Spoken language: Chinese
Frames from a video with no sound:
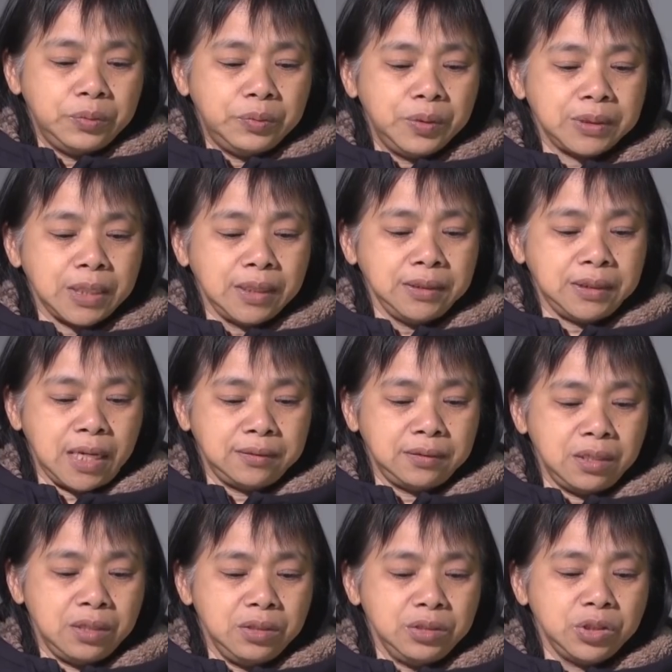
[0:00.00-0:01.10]
我想讲
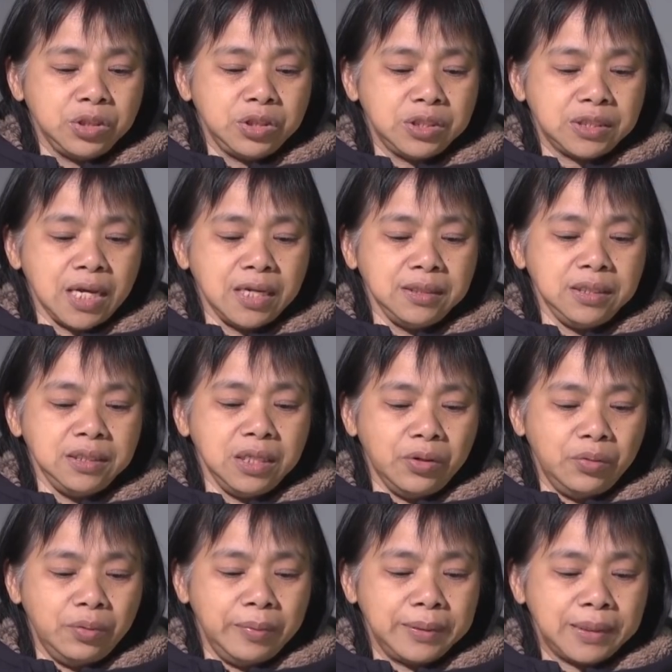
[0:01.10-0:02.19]
的，就是上帝要
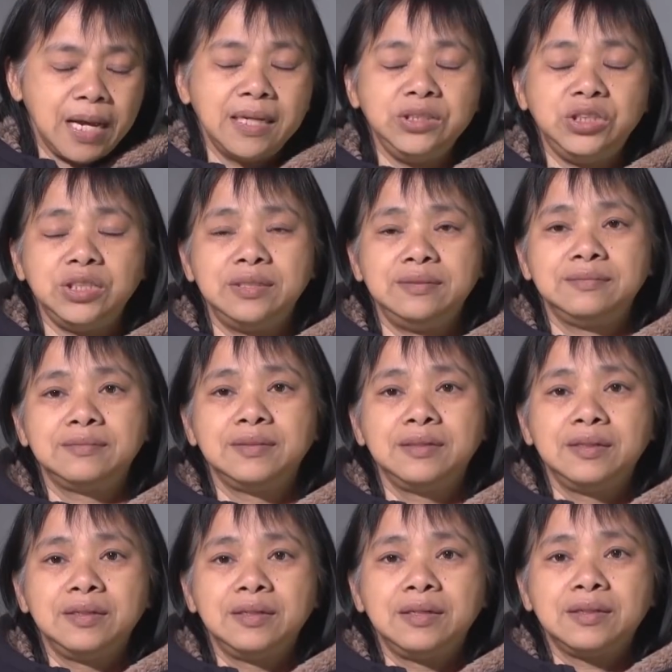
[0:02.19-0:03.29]
我们看见，
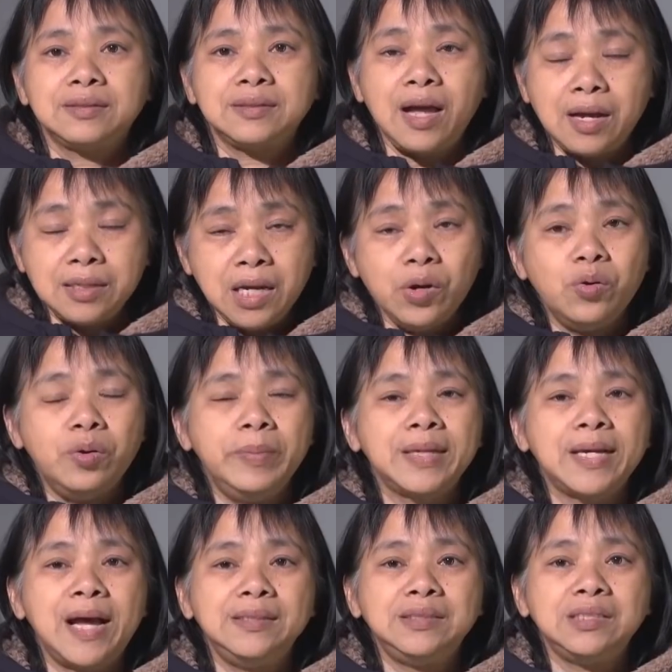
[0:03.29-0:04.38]
他要我
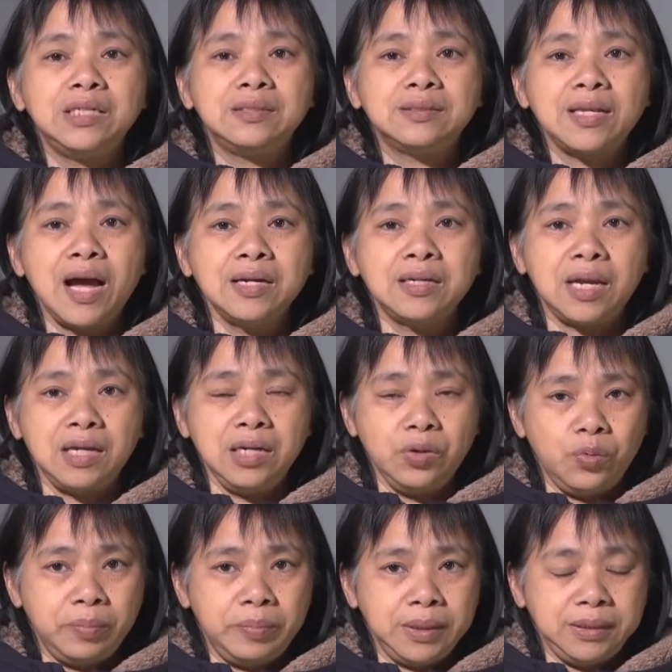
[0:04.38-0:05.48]
们看见，他给
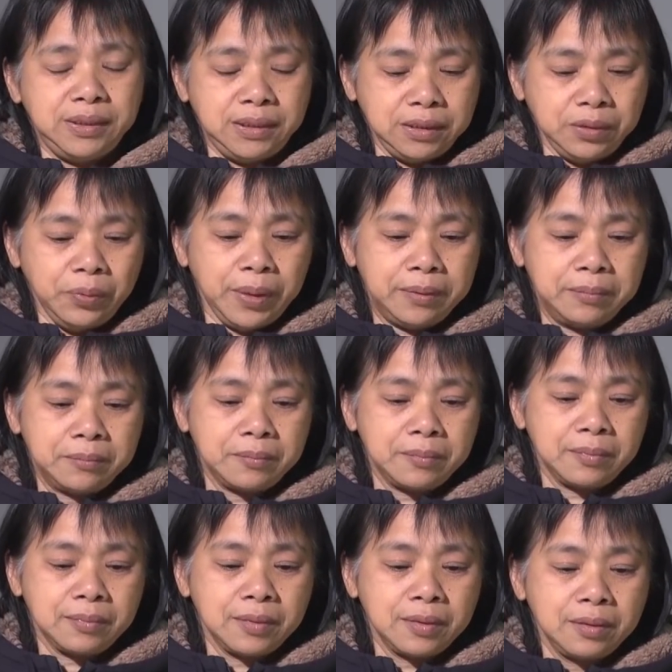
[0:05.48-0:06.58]
了我们机会，
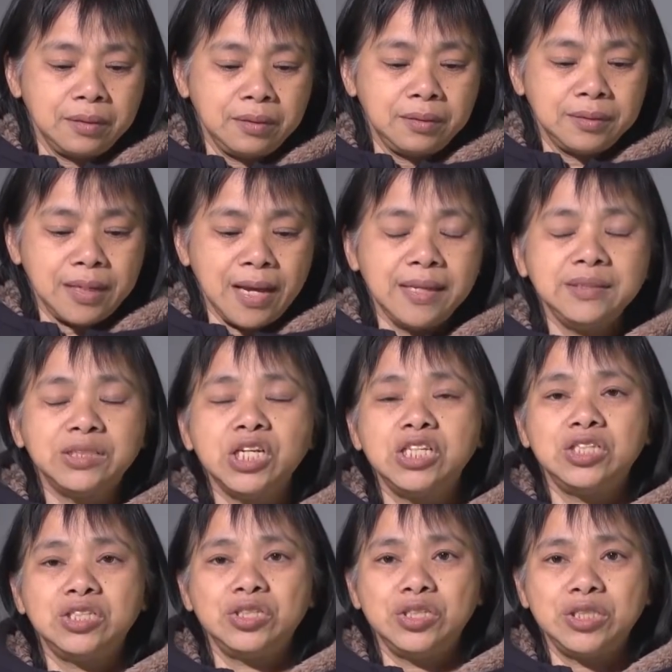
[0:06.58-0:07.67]
看
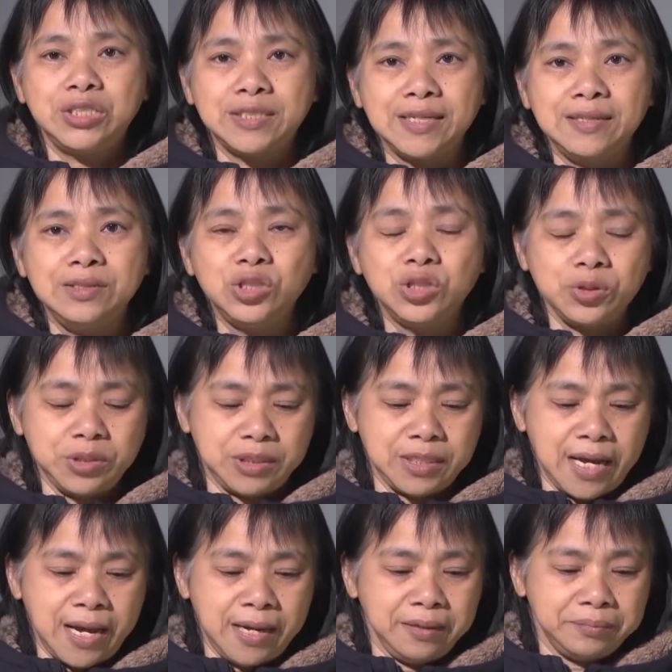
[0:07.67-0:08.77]
见神就是
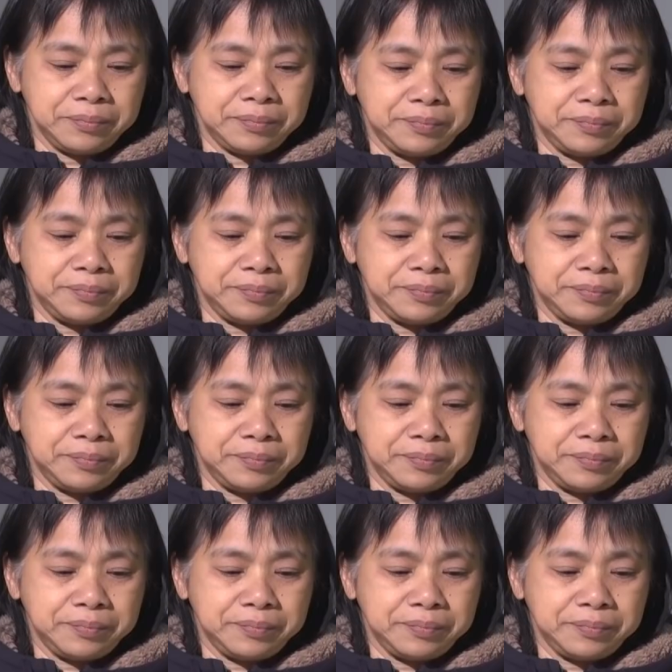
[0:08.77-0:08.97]
爱。